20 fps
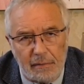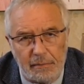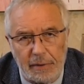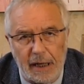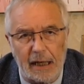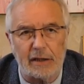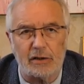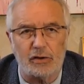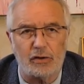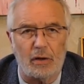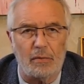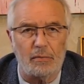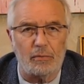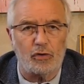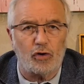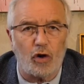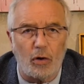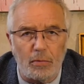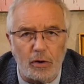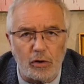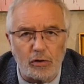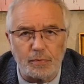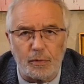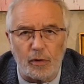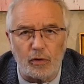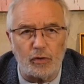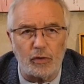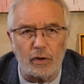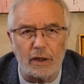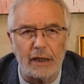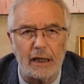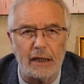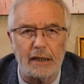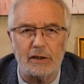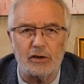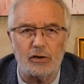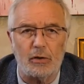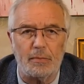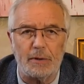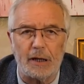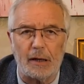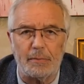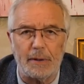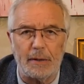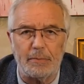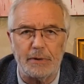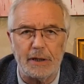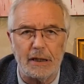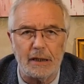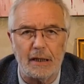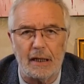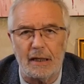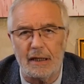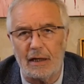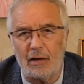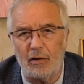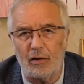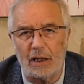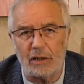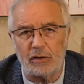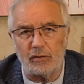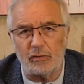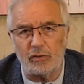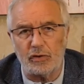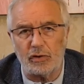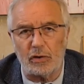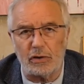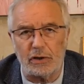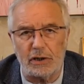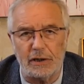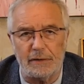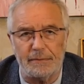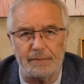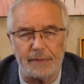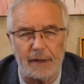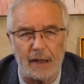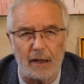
Par exemple, comment se procurer un exemplaire papier des dérogations de sortie